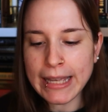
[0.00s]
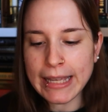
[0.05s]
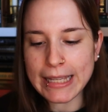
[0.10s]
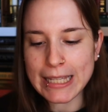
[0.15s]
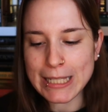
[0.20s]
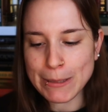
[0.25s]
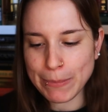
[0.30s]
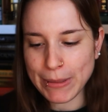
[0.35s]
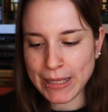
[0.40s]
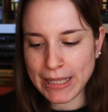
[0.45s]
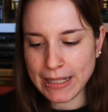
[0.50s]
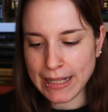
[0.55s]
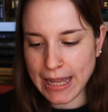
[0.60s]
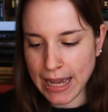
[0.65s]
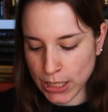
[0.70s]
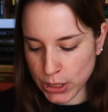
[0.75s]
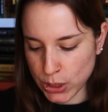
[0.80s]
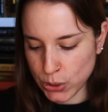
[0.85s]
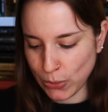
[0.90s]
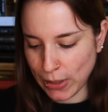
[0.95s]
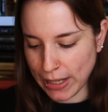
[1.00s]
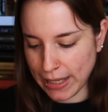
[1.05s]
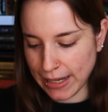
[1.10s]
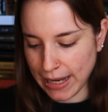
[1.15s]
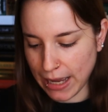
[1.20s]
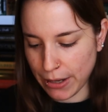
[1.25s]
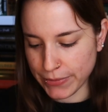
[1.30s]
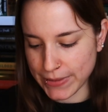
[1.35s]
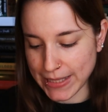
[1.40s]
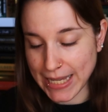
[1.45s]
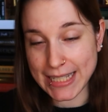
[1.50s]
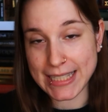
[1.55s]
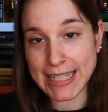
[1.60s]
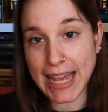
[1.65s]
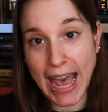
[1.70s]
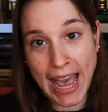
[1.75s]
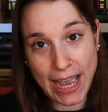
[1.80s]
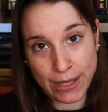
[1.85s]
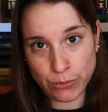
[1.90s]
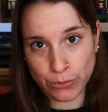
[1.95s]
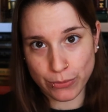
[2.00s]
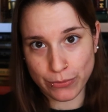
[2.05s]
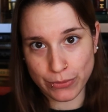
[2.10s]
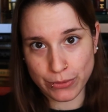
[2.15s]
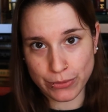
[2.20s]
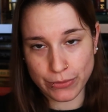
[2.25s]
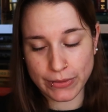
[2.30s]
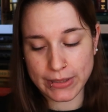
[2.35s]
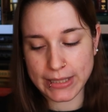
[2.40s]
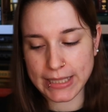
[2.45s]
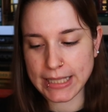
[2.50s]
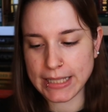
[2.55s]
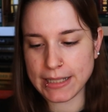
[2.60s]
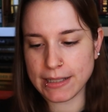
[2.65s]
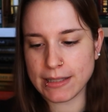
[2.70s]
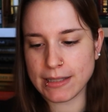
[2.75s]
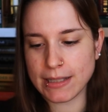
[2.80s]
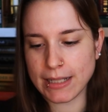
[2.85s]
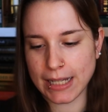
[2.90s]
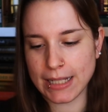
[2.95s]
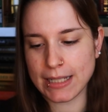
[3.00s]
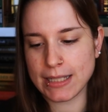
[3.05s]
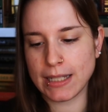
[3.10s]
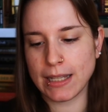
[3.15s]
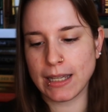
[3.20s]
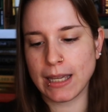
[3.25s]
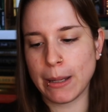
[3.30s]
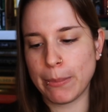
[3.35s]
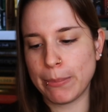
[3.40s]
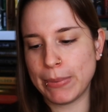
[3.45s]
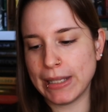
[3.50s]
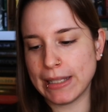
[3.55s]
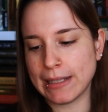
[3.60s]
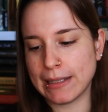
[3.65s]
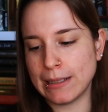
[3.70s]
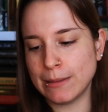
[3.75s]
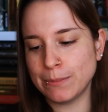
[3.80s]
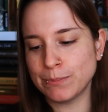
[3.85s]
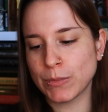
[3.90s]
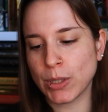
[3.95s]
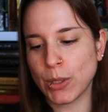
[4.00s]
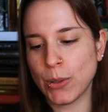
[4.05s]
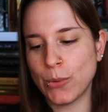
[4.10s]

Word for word: Ich bin aktuell auf Seite 51, das dritte Kapitel.